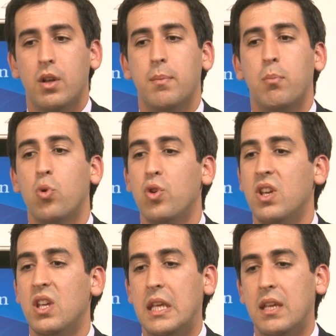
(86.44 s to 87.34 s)

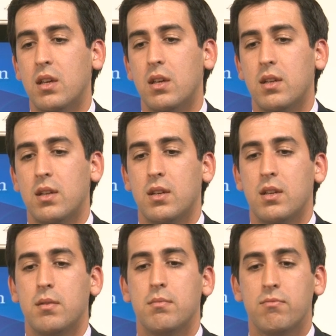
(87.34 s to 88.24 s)
muy
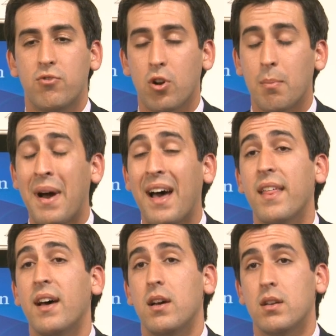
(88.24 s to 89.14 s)
eh,
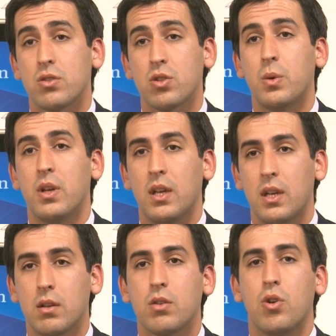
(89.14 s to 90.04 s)
formada
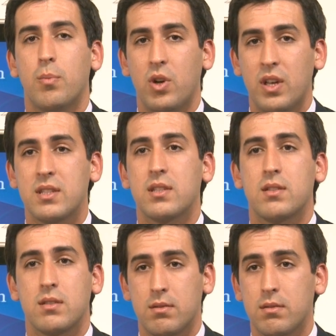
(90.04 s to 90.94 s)
sobre cómo
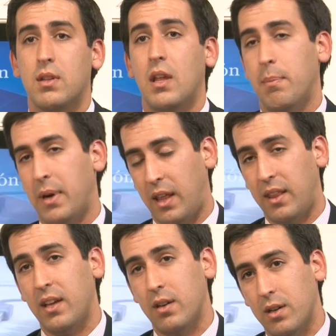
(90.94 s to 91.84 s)
es desde el
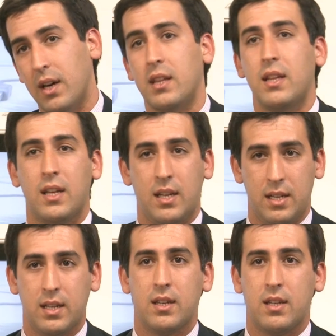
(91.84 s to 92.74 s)
panadero
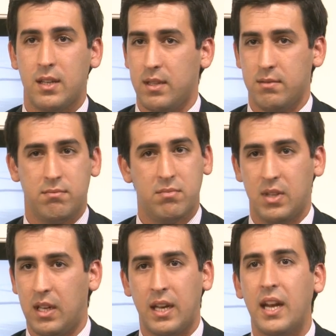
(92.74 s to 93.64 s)
hasta eh,
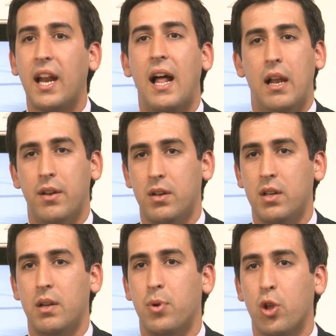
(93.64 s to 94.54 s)
en general, ¿no?
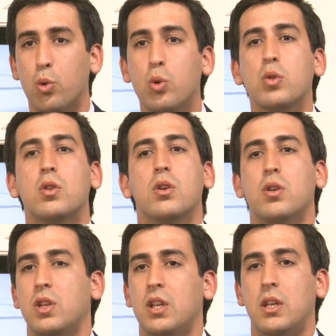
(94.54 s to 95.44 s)
el
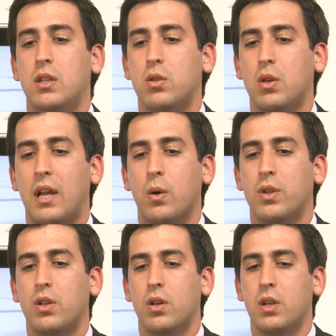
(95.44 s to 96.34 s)
producto y, todas las
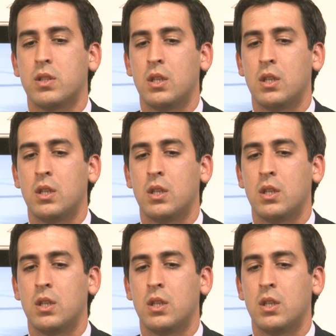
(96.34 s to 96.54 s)
cuestiones.